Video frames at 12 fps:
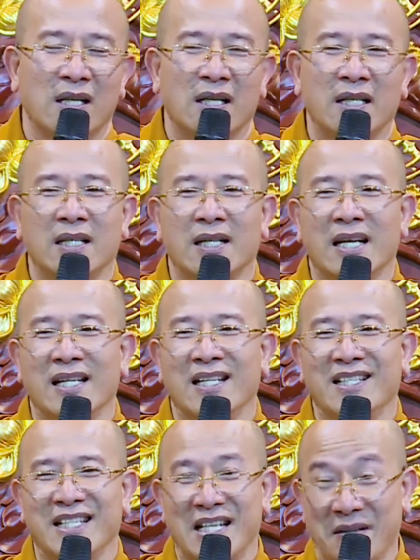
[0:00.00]
thế thì ở đây
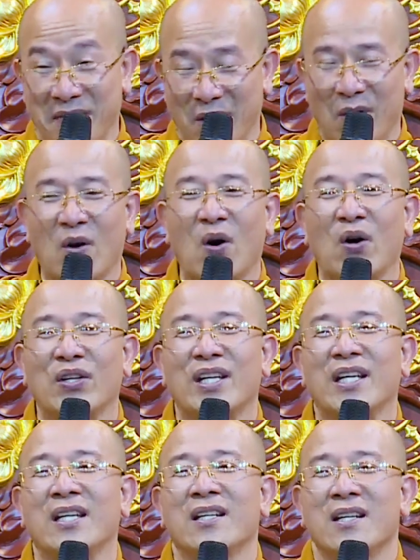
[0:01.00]
ấy, riêng với luân hồi
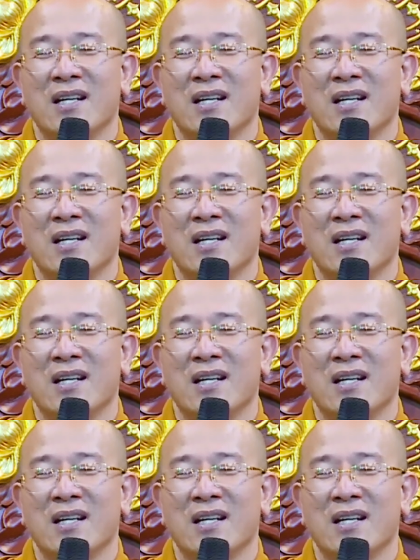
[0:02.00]
thì